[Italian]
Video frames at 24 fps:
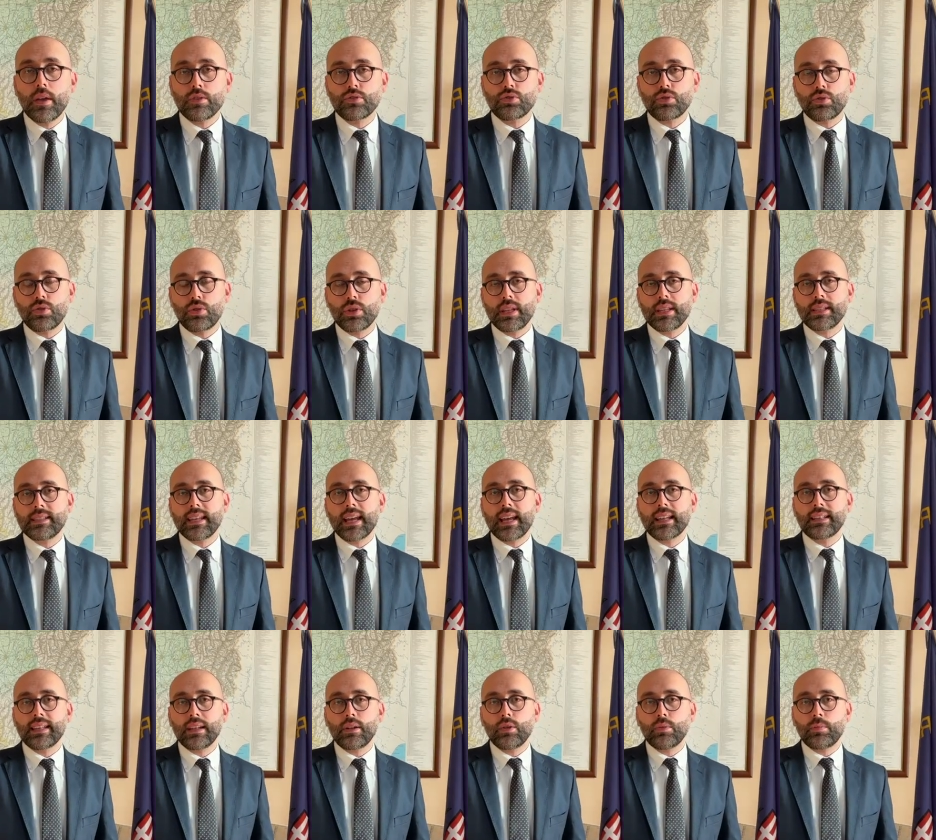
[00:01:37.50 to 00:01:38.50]
sono
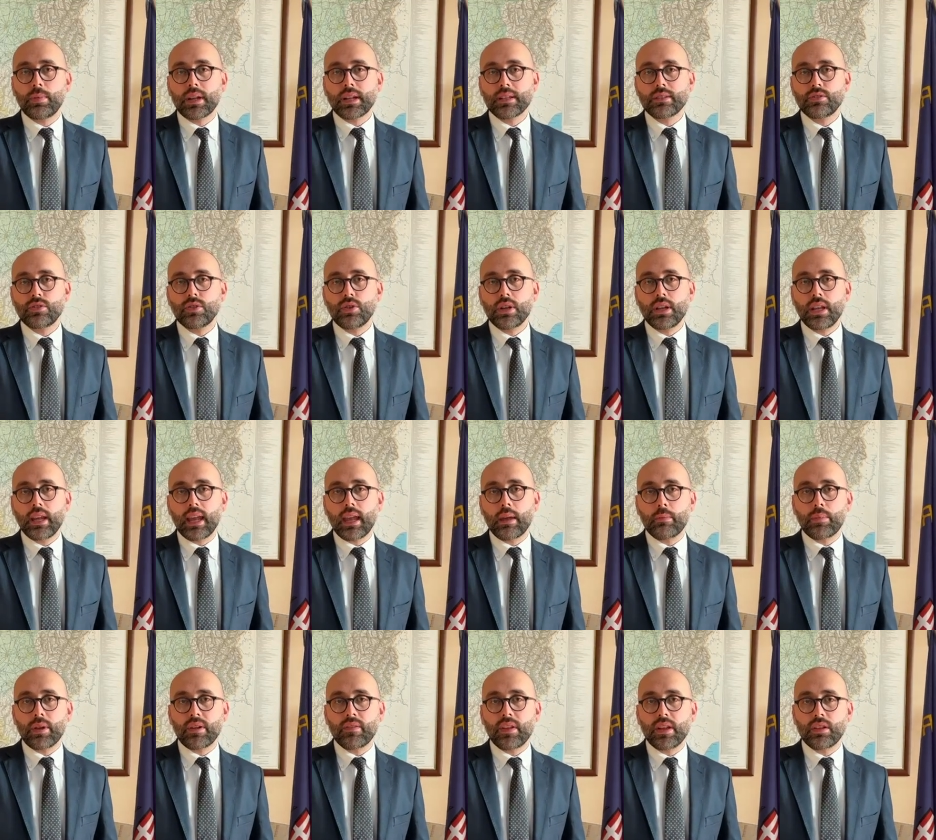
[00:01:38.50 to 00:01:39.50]
iniziate le operazioni che
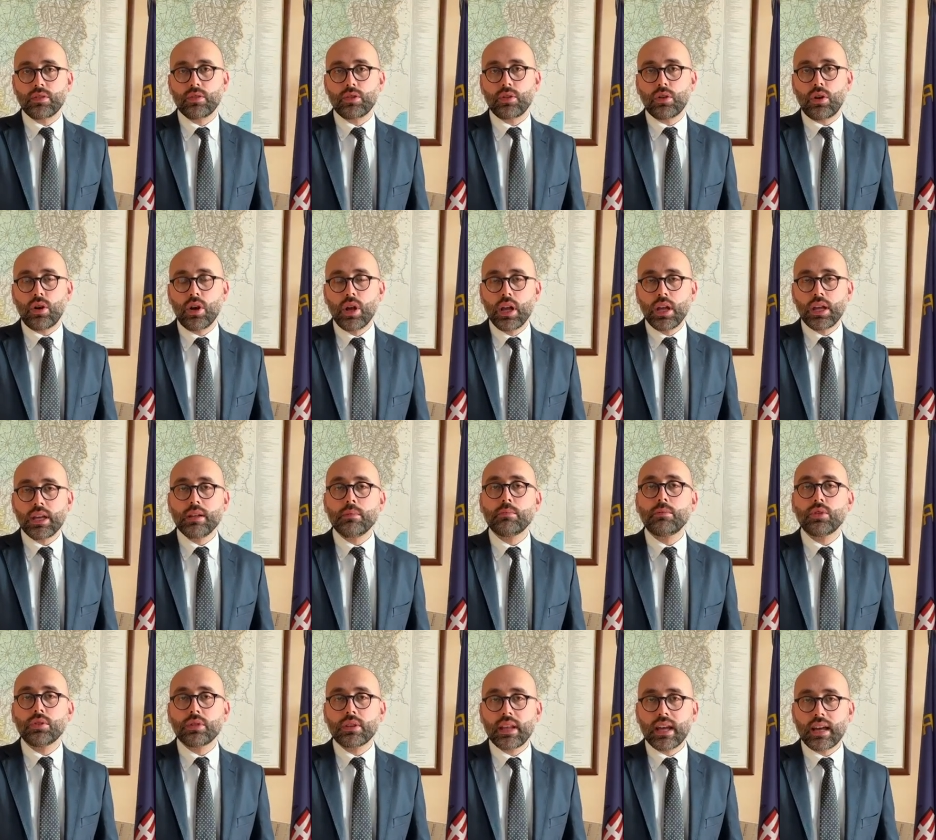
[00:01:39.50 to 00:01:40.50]
prevedono il
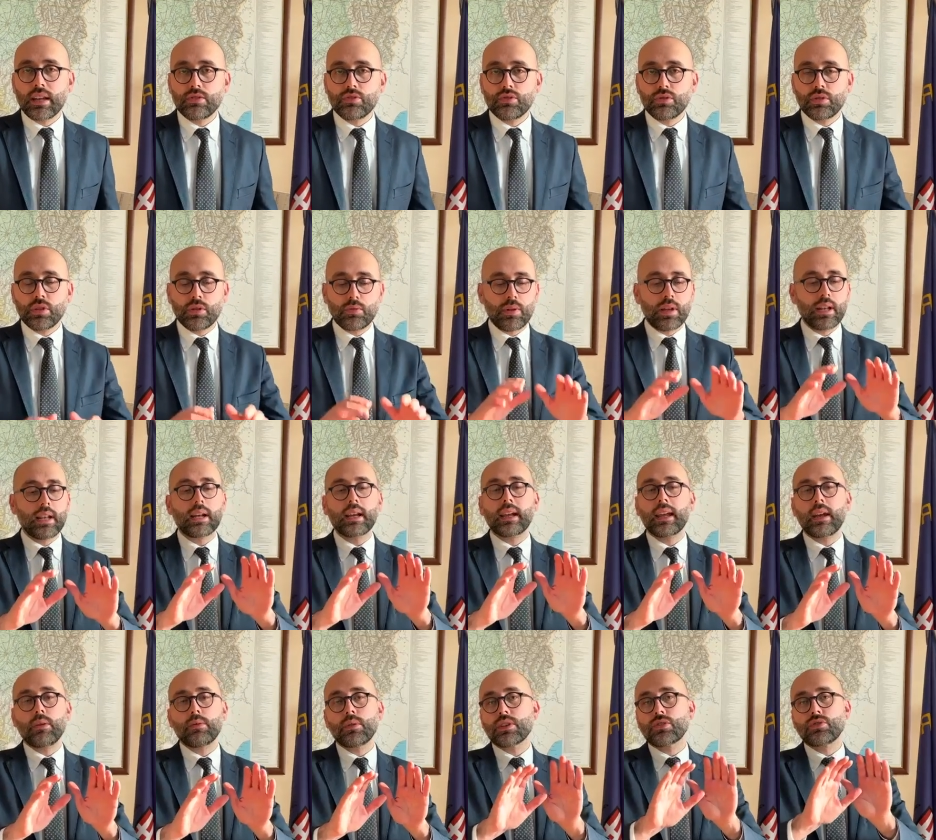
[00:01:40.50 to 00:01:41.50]
montaggio di quella
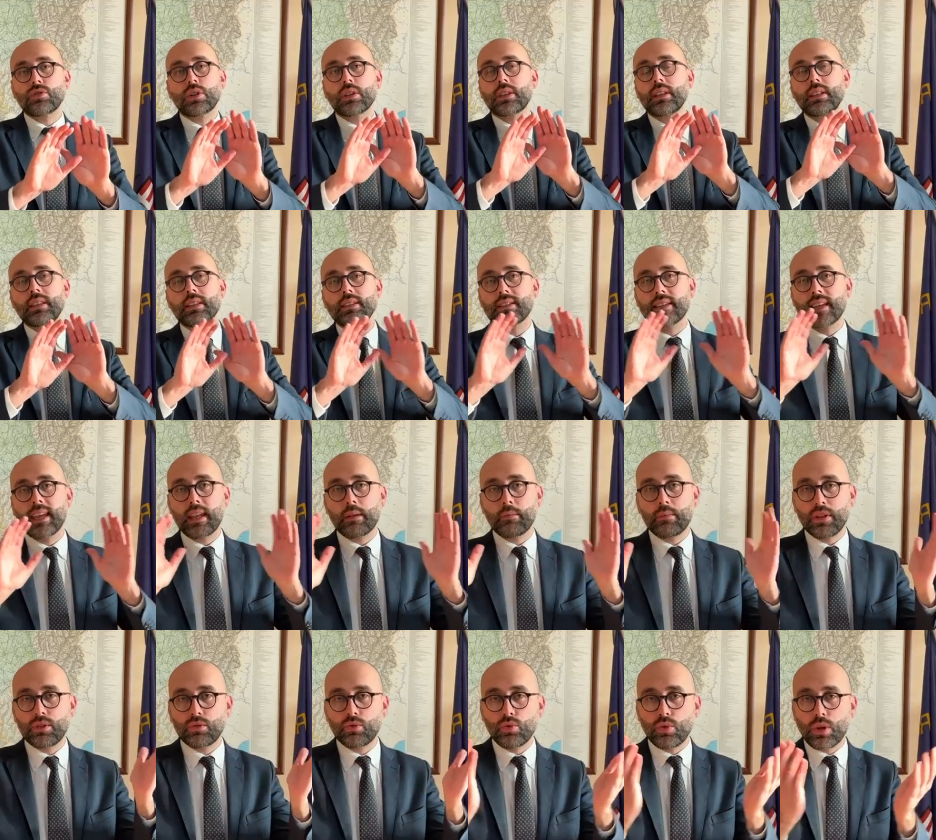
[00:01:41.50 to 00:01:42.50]
che è una sorta di
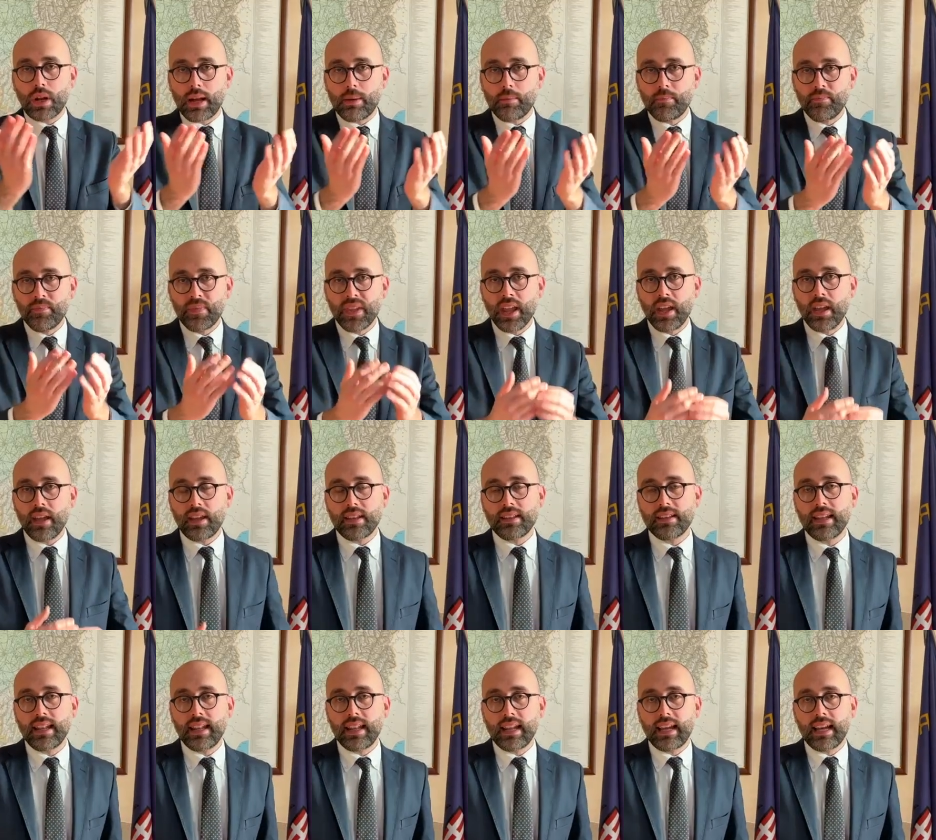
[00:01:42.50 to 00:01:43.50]
schermatura eh,
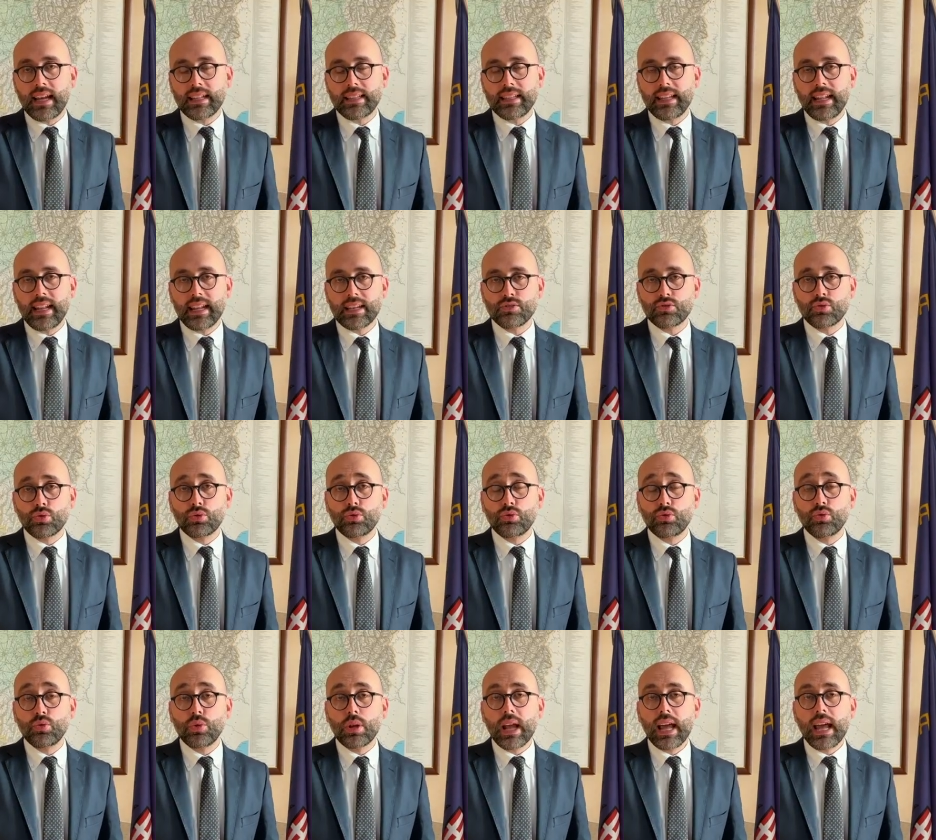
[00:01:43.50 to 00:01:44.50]
della, della,
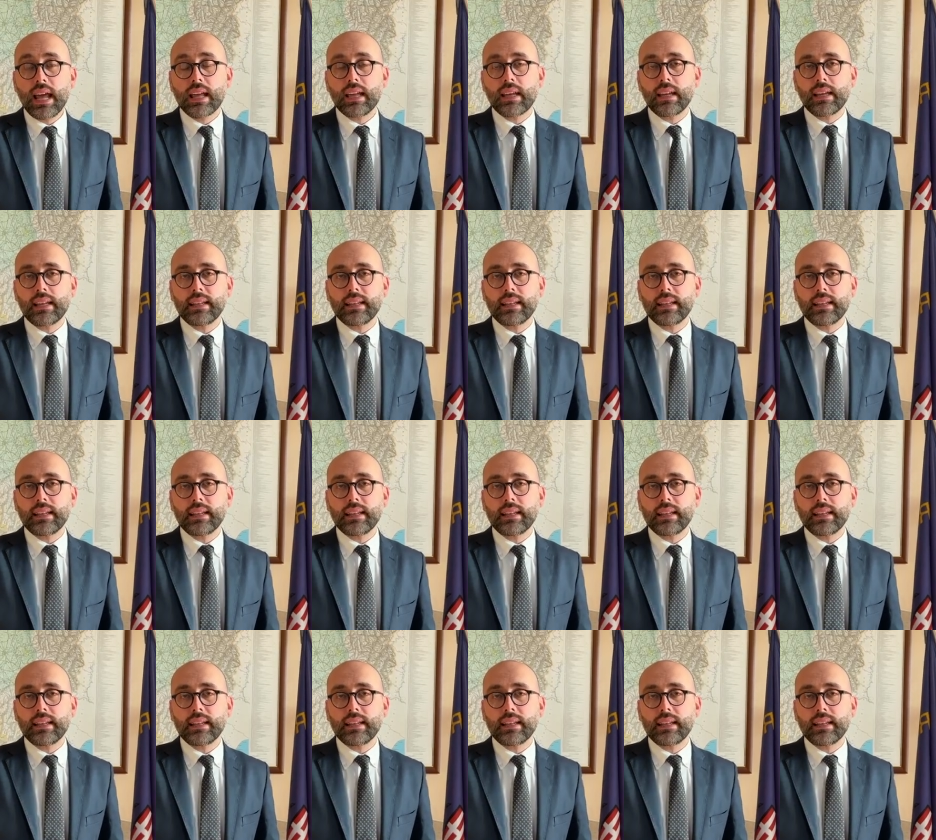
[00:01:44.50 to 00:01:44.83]
struttura,